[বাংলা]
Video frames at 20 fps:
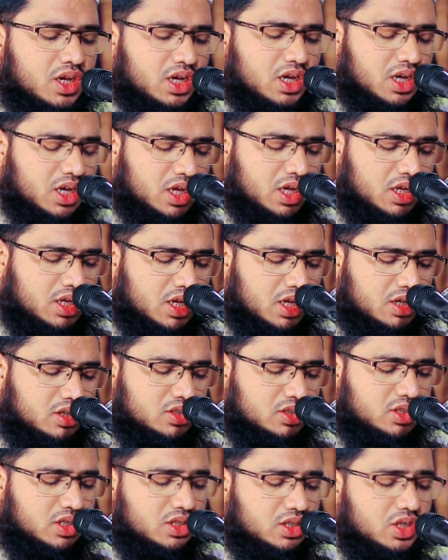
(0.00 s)
নাহিয়ান
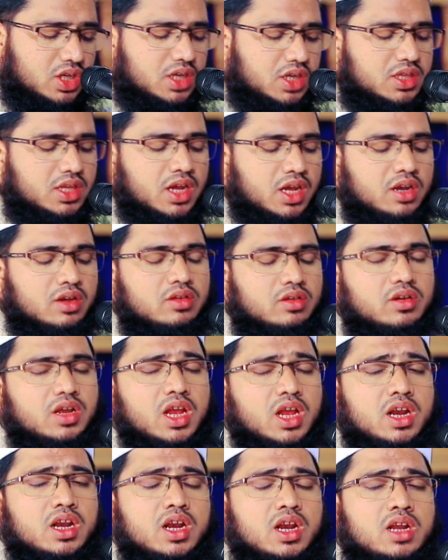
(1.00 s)
সদিদান
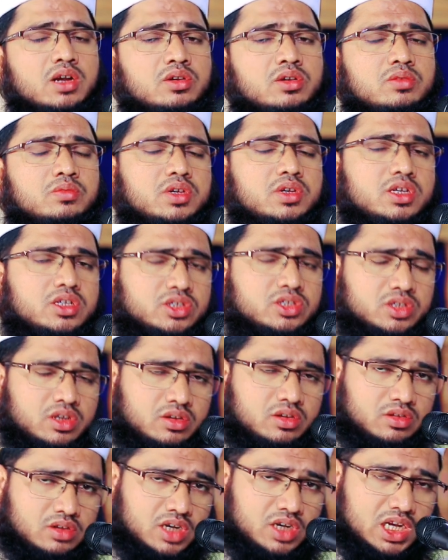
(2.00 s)
আল্লাহ নবী
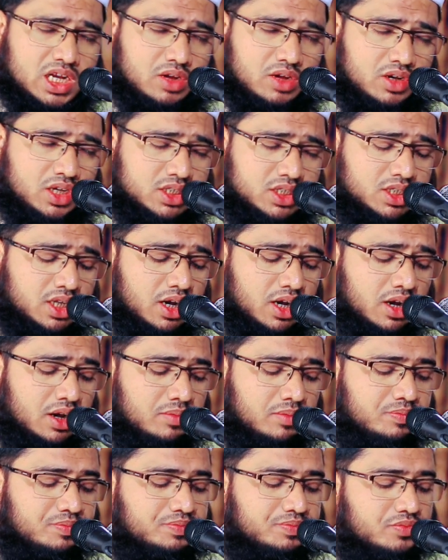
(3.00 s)
সাল্লাহ সাল্লাম
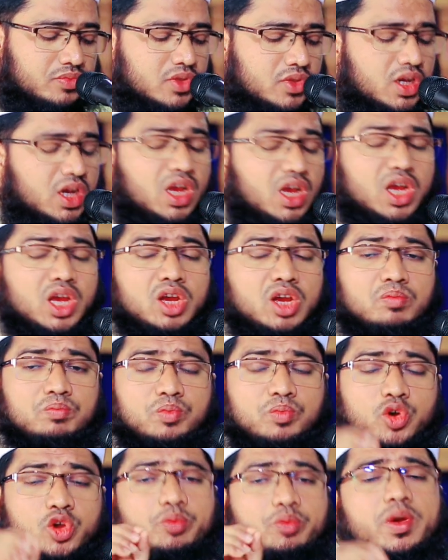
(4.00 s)

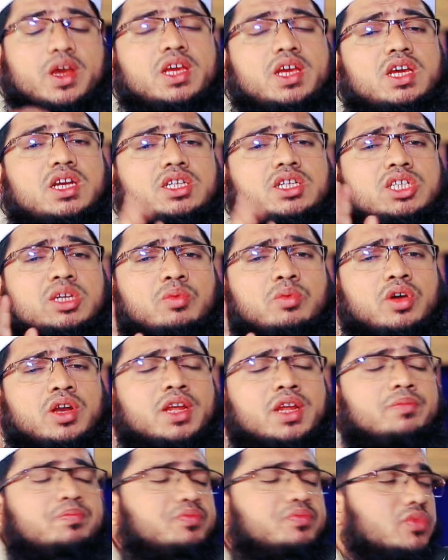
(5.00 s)
বৈবাহিক জীবনে
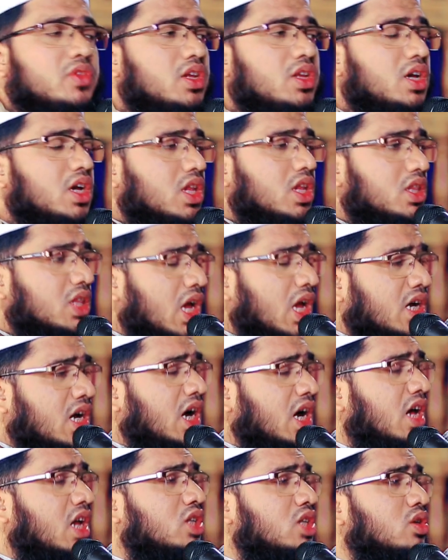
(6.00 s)

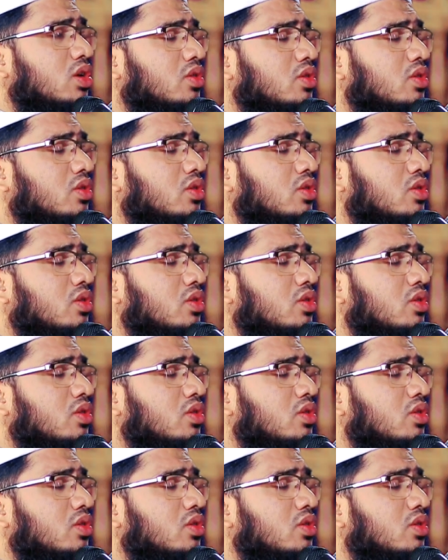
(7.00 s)
থাকার জন্য